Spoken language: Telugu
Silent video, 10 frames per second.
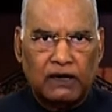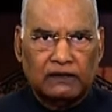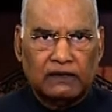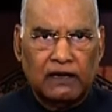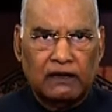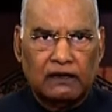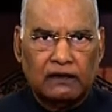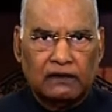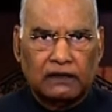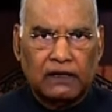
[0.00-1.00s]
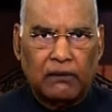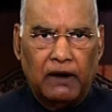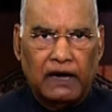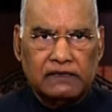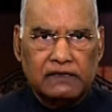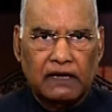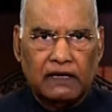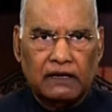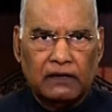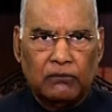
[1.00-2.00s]
అనేక అధికారాలను అందించింది
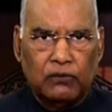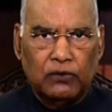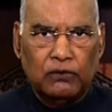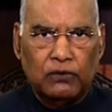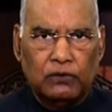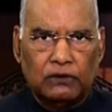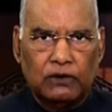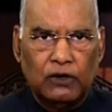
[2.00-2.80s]
అయితే